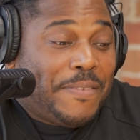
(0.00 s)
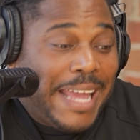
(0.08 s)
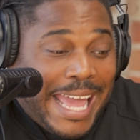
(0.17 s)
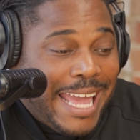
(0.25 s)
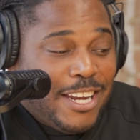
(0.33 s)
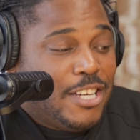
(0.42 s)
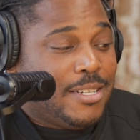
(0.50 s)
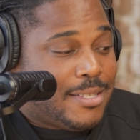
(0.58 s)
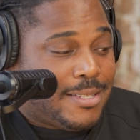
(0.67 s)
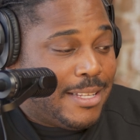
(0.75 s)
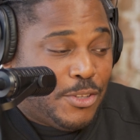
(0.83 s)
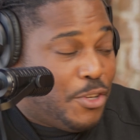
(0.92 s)
pas vrai, là.
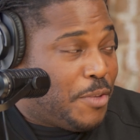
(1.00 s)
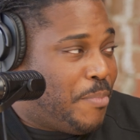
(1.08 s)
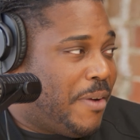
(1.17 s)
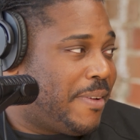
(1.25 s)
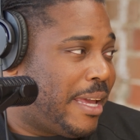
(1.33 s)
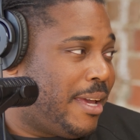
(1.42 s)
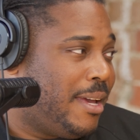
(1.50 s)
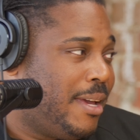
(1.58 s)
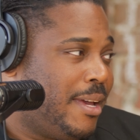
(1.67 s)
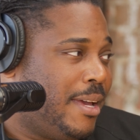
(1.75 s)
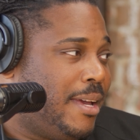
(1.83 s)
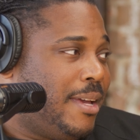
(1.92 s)
C'est tout pas vrai. Ça se
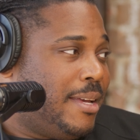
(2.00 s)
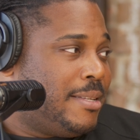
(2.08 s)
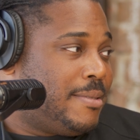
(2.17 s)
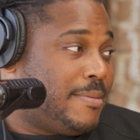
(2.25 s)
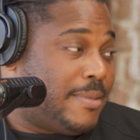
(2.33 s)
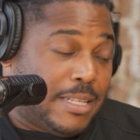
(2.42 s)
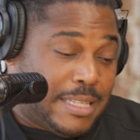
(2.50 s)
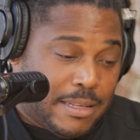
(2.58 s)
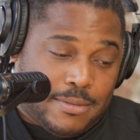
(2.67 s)
peut. Je dis pas